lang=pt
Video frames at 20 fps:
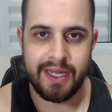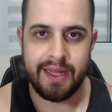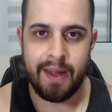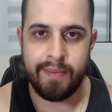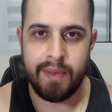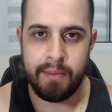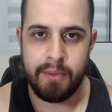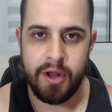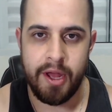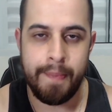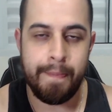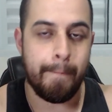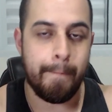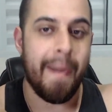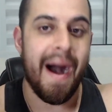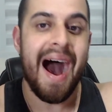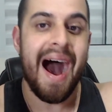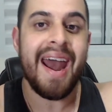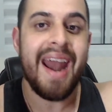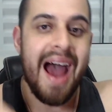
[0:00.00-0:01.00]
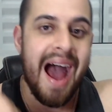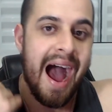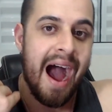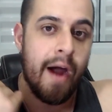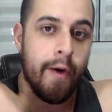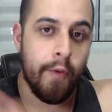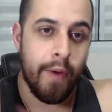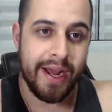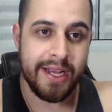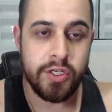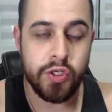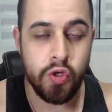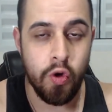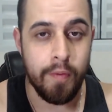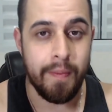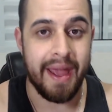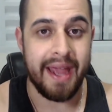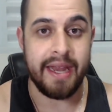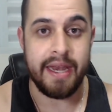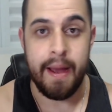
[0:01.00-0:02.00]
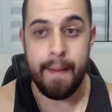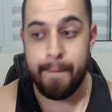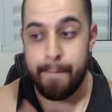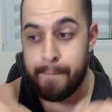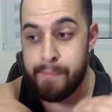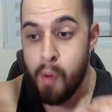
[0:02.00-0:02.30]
da WWE para a WrestleMania.